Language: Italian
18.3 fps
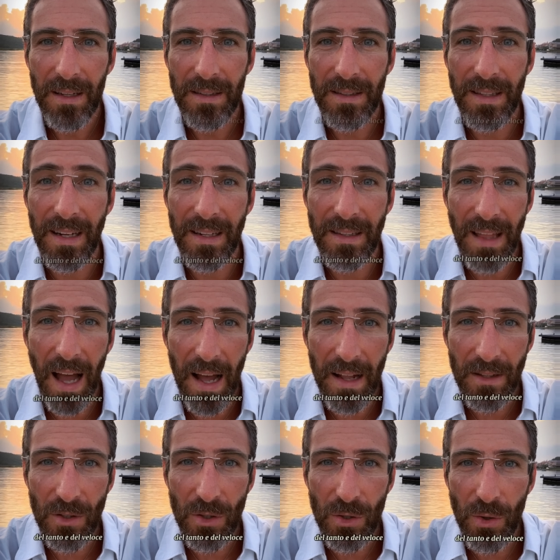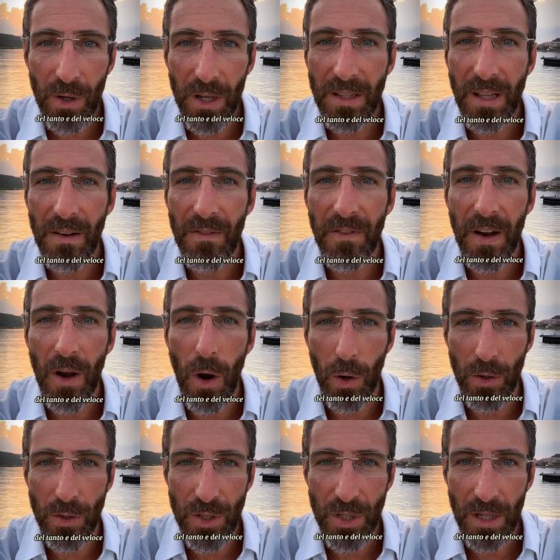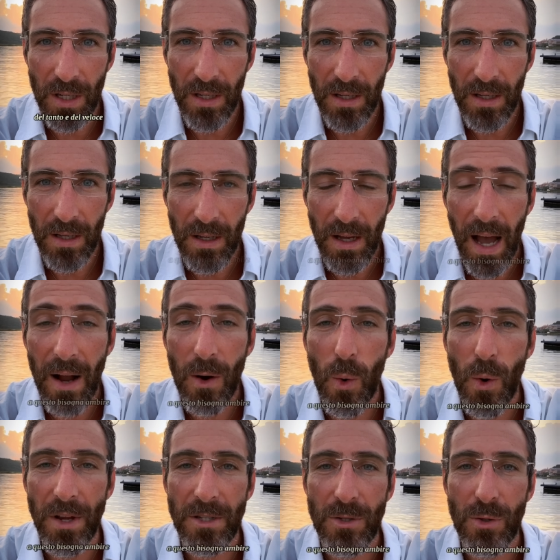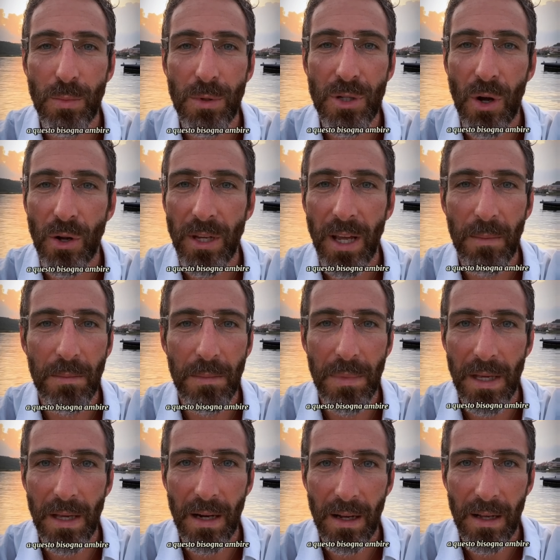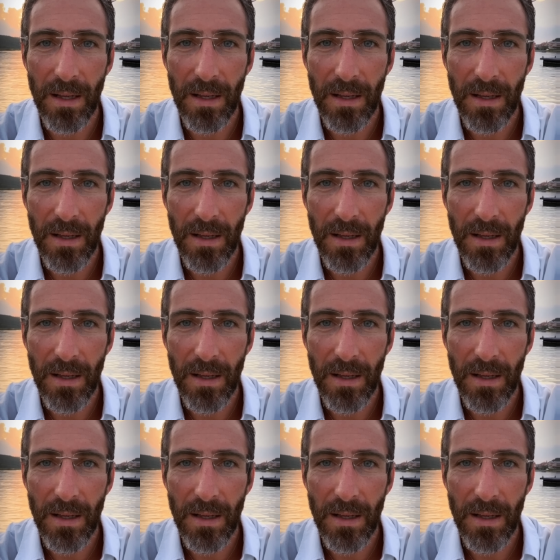del tanto e del veloce. A questo bisogna ambire.